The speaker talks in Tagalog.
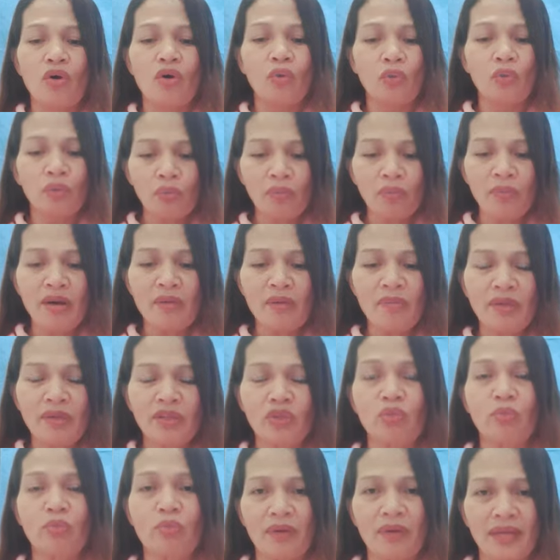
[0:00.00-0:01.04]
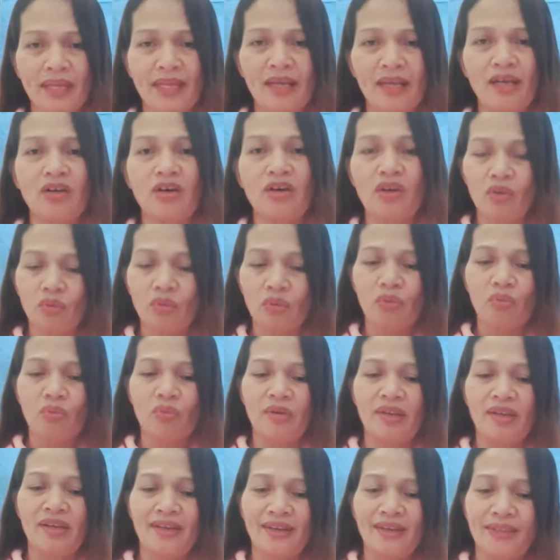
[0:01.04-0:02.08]
upang matupad ang
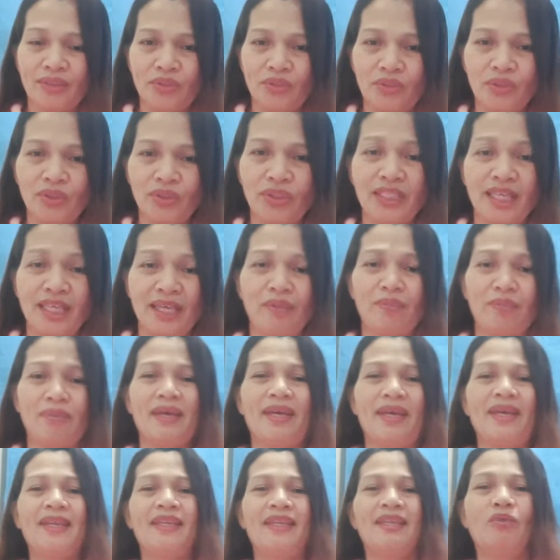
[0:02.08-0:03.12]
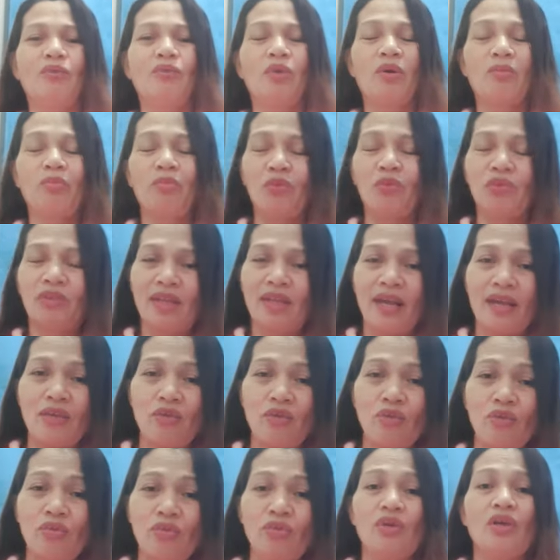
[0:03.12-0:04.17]
kalooban ng Diyos. Amen. Huwag po
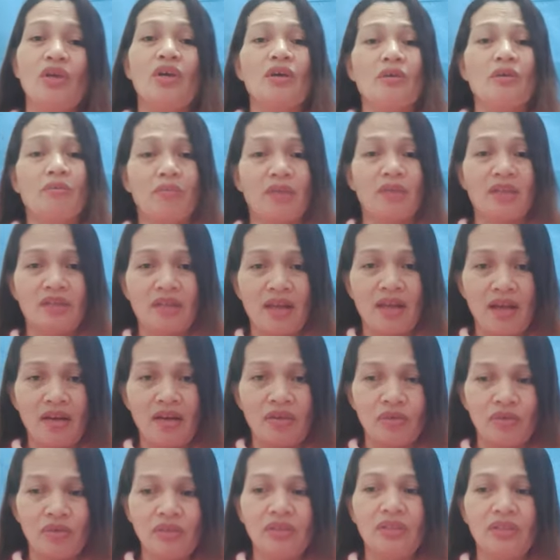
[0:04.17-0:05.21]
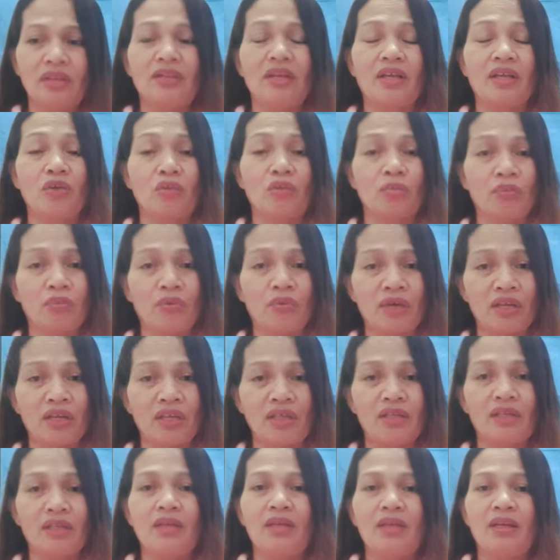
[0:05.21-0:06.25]
tayong matakot na tayo po ay
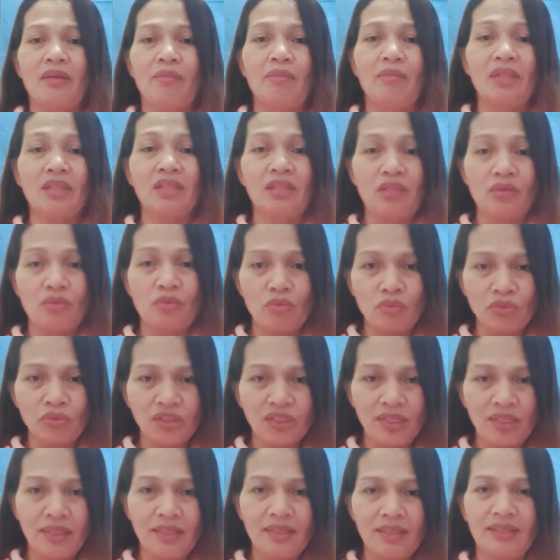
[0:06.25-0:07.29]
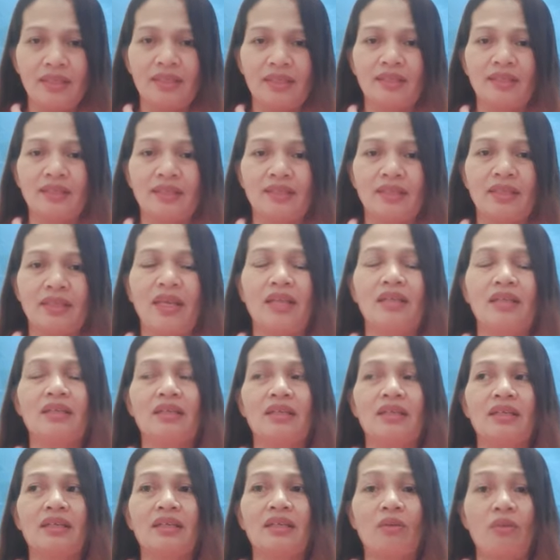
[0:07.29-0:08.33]
batikusin dahil
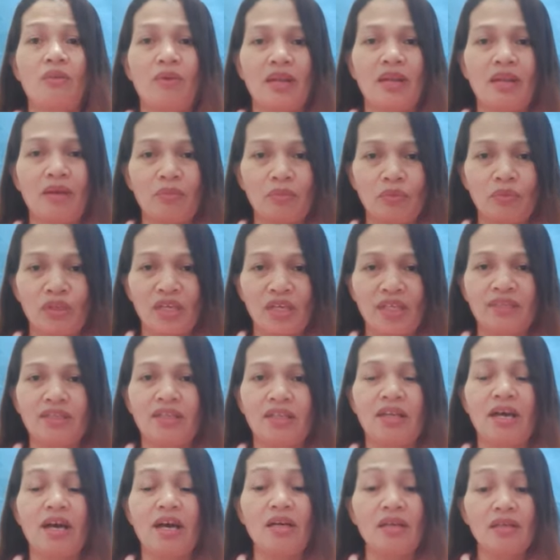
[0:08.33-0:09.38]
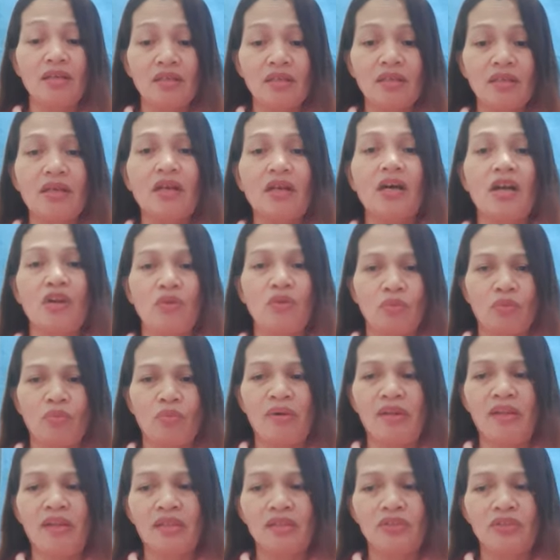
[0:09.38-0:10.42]
ginagawa lang po natin ang
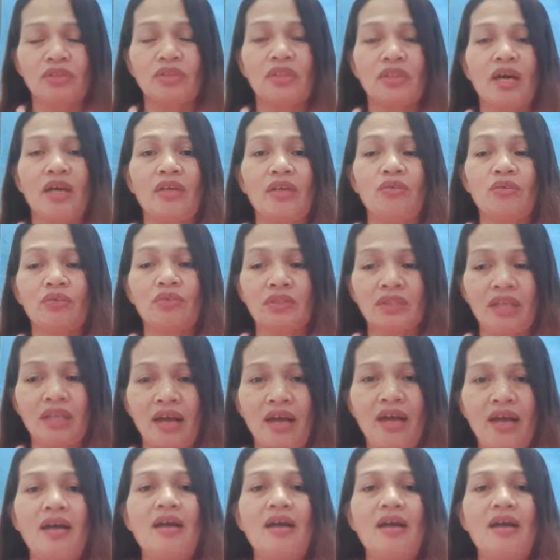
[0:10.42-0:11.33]
kalooban ng Diyos ayon sa